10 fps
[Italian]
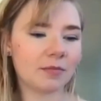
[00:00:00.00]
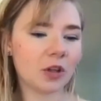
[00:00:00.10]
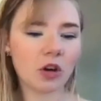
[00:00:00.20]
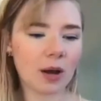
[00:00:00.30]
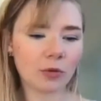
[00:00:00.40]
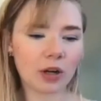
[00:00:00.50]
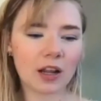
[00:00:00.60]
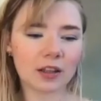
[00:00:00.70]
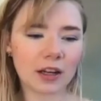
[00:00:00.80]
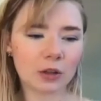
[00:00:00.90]
io amo la
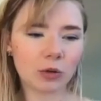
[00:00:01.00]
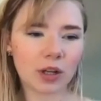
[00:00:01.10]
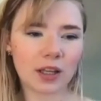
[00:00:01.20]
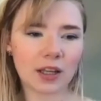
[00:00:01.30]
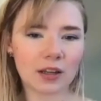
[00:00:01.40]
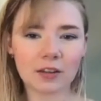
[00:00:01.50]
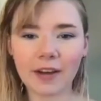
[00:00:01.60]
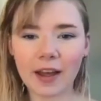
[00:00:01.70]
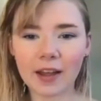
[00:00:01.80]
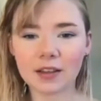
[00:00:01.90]
letteratura degli anni
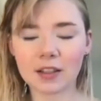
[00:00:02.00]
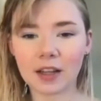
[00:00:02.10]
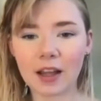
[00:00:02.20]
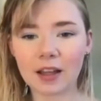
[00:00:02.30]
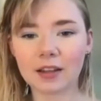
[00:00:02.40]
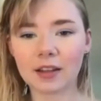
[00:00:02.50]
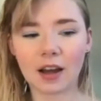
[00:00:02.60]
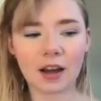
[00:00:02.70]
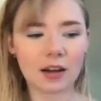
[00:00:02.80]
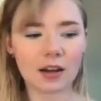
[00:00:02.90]
20,
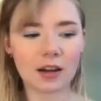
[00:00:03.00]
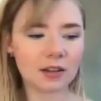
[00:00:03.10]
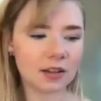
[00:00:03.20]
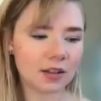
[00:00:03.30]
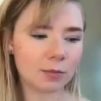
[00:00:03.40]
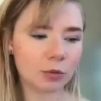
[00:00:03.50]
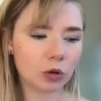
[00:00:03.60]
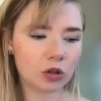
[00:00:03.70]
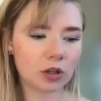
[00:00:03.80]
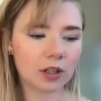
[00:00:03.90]
30, eh,
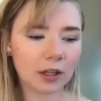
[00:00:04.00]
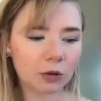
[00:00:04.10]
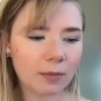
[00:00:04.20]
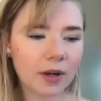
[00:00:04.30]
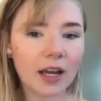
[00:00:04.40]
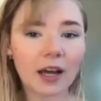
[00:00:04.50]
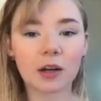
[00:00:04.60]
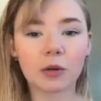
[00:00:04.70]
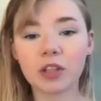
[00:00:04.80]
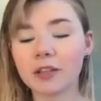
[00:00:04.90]
piuttosto letteratura americana,
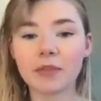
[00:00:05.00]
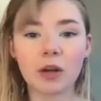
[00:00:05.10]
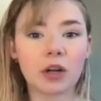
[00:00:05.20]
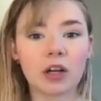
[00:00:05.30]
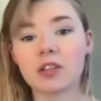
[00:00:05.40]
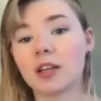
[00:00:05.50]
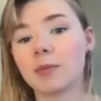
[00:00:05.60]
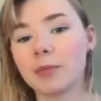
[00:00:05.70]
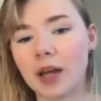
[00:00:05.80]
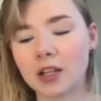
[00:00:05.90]
quindi è una cosa che
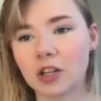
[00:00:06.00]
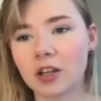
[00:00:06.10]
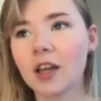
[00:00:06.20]
mi piace.